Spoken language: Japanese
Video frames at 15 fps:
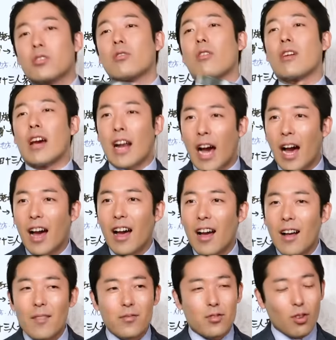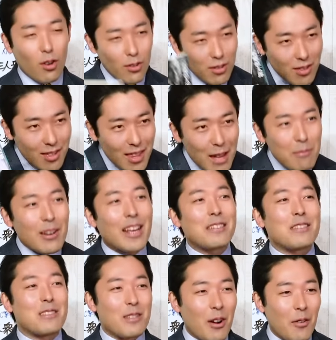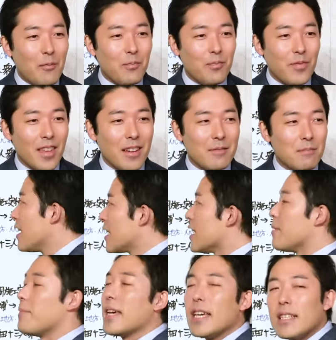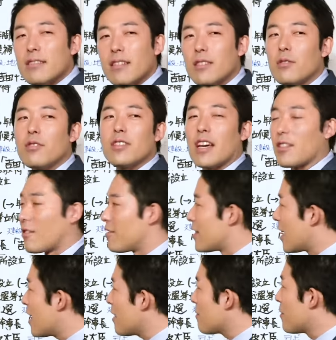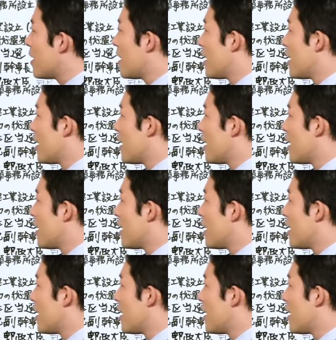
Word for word: 白いからとんでもないんですよイメージはどうだろうね